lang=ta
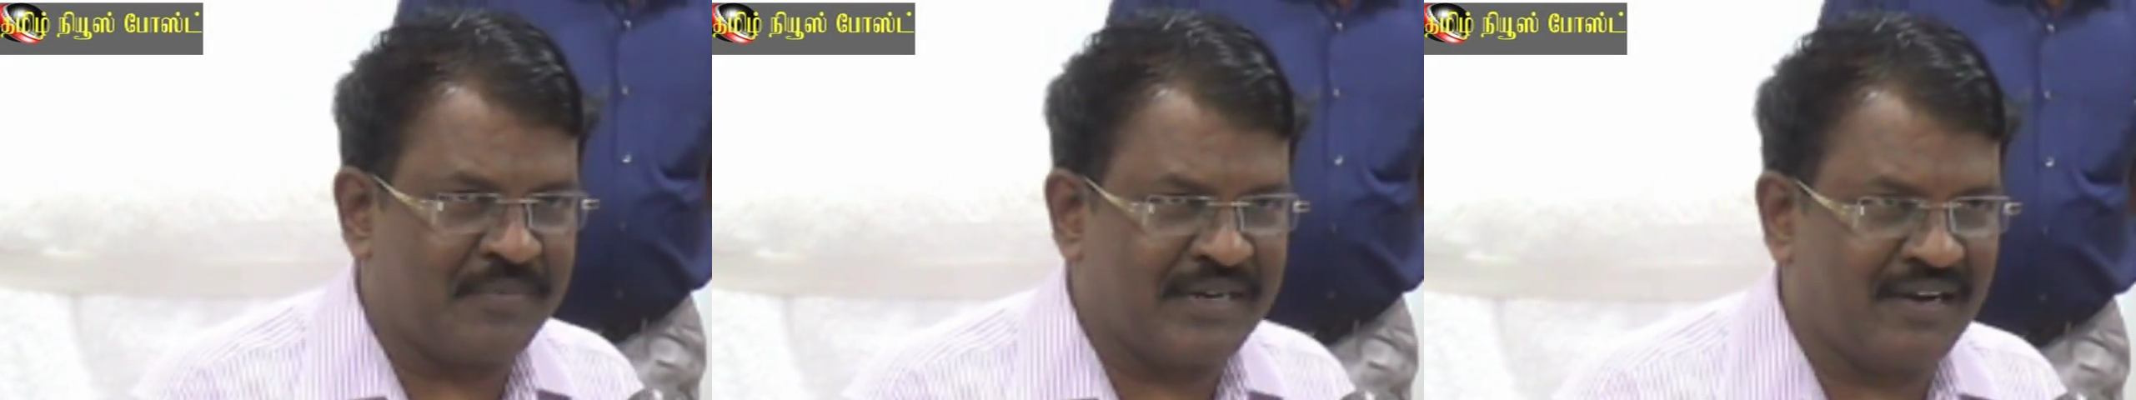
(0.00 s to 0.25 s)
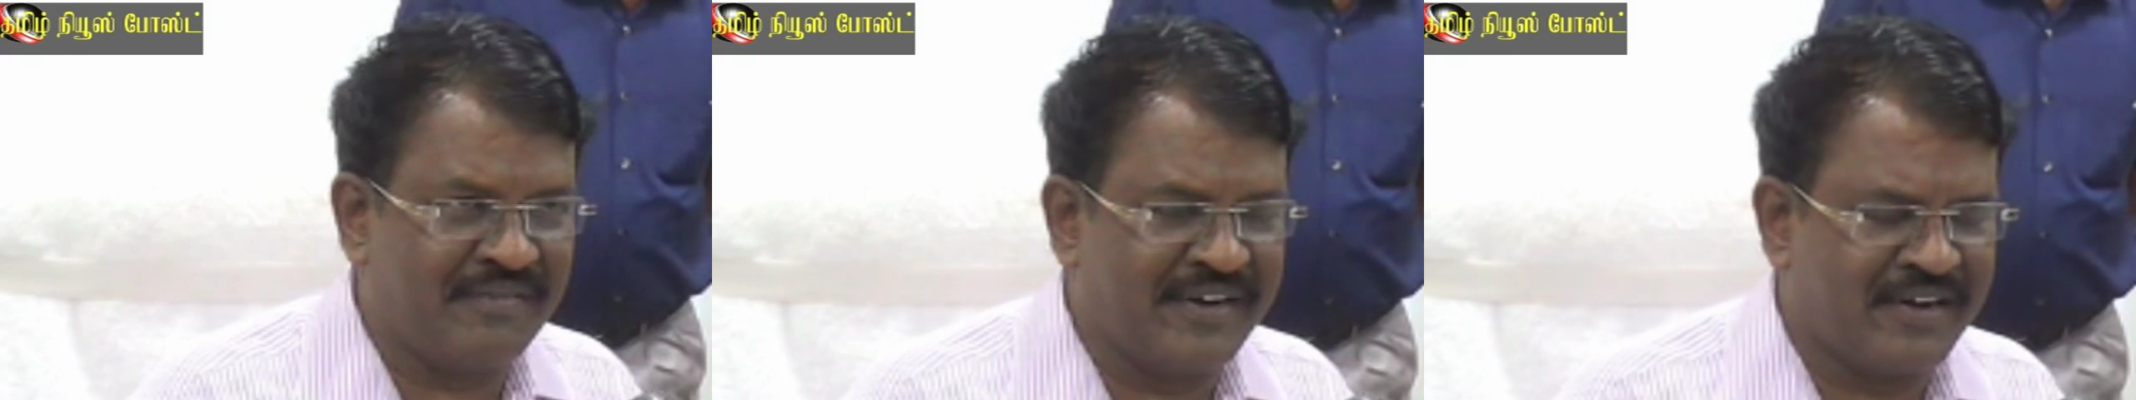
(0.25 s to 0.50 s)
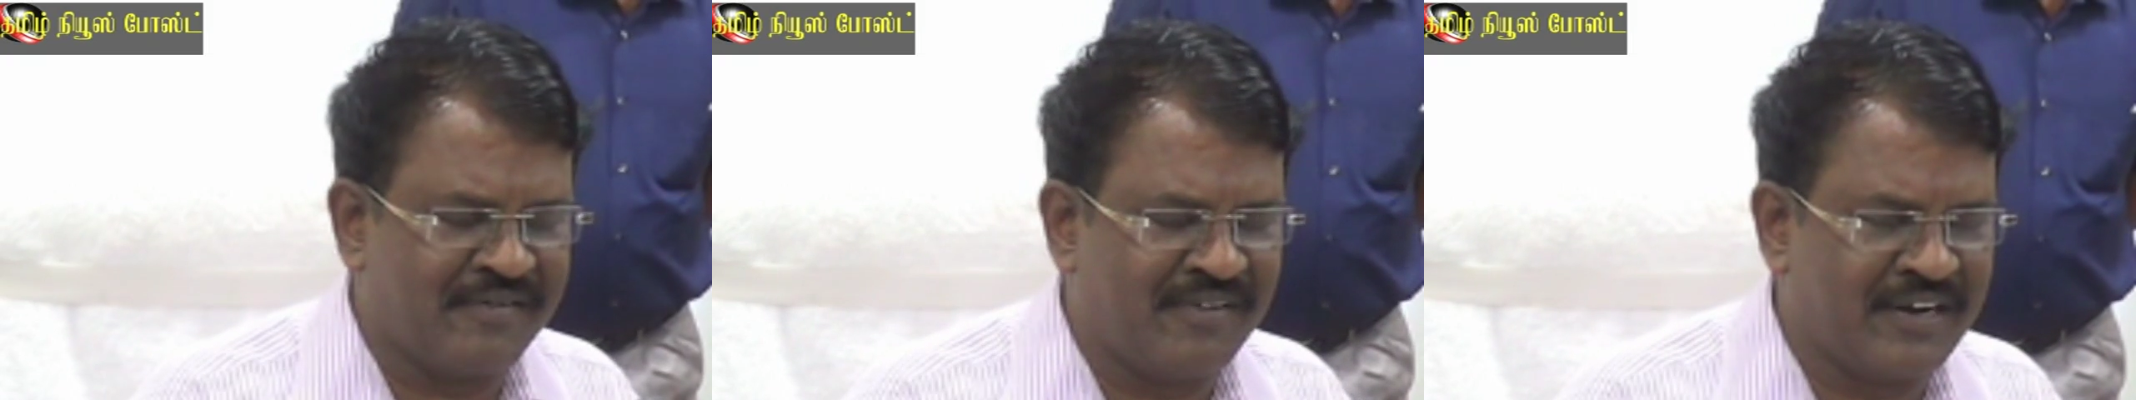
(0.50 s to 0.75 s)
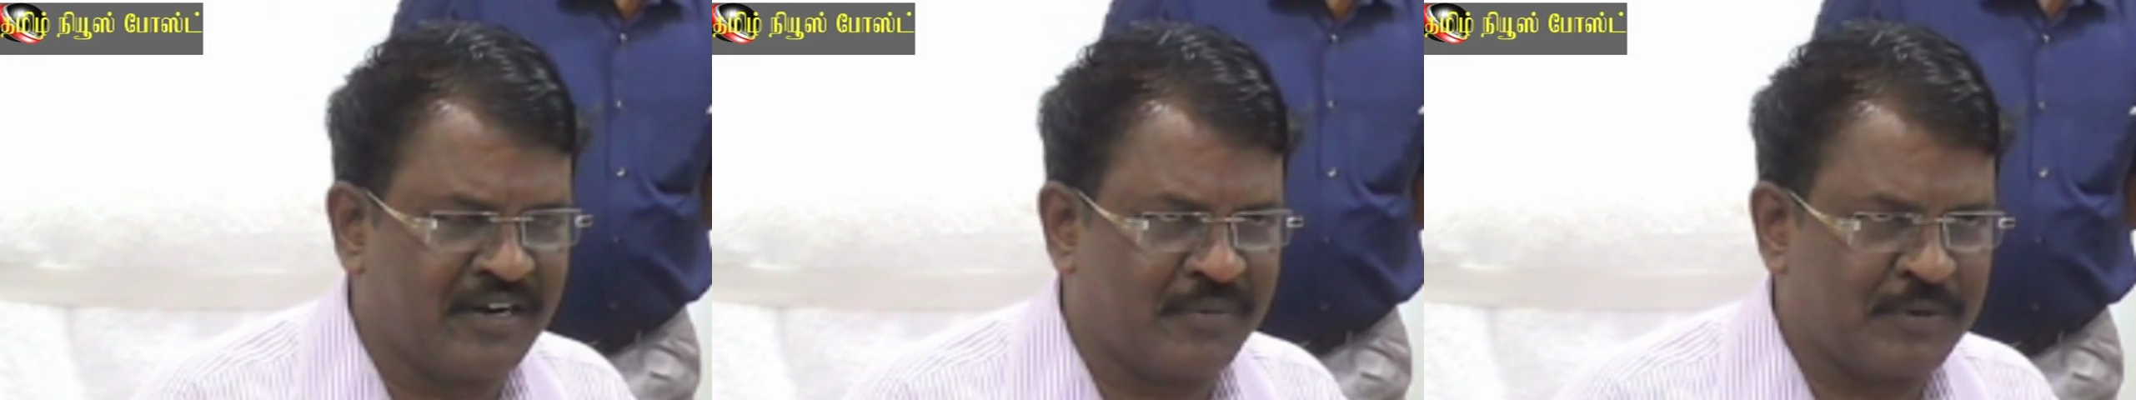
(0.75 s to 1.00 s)
பட்டியல் வெளி
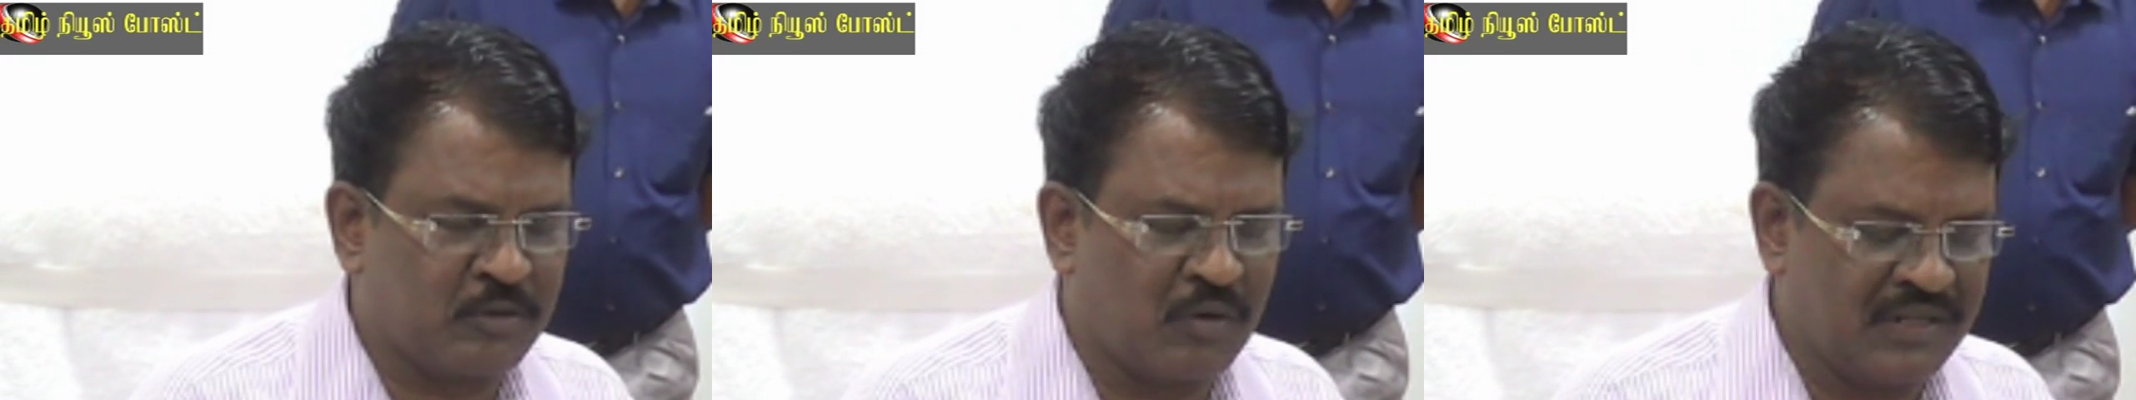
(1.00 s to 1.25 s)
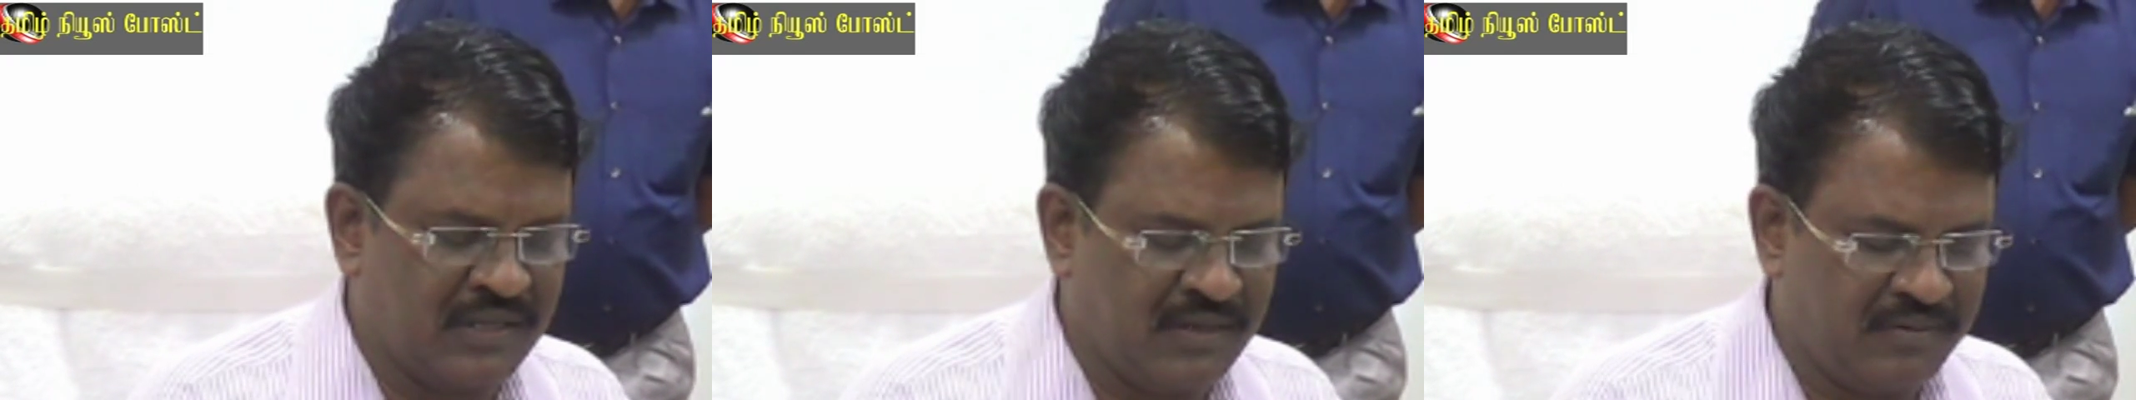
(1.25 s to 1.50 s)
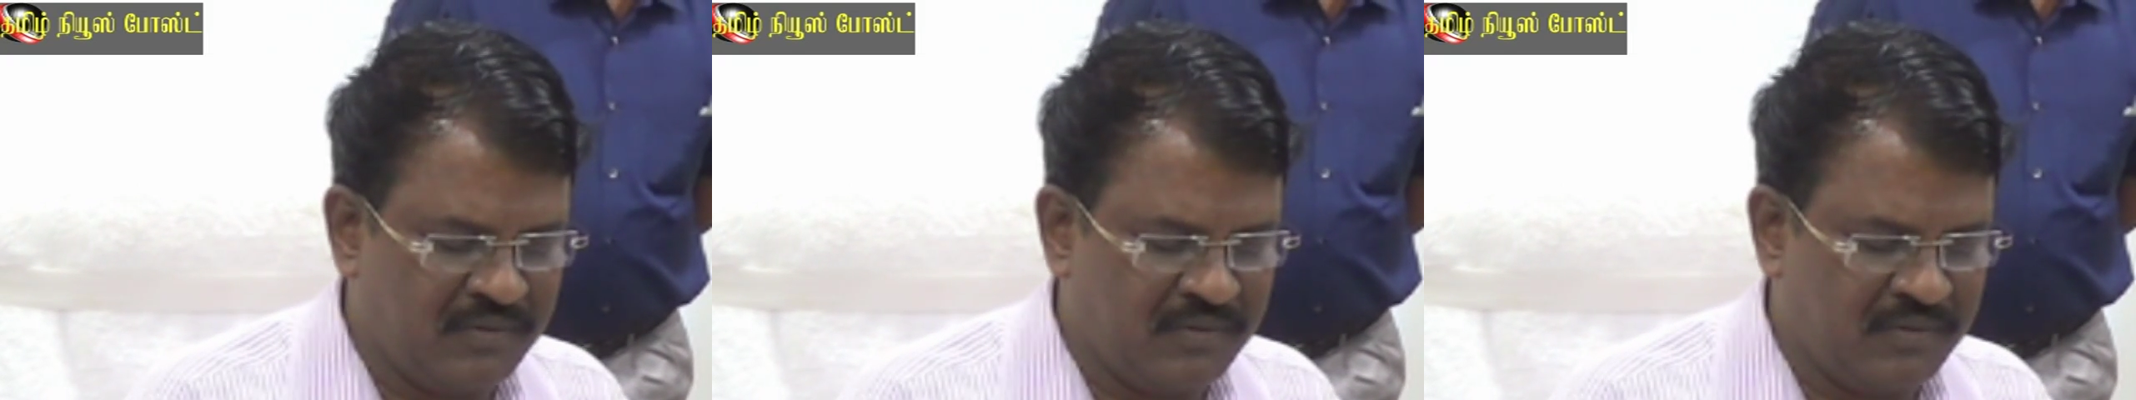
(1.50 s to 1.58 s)
வெளியிடப்பட்டுள்ளது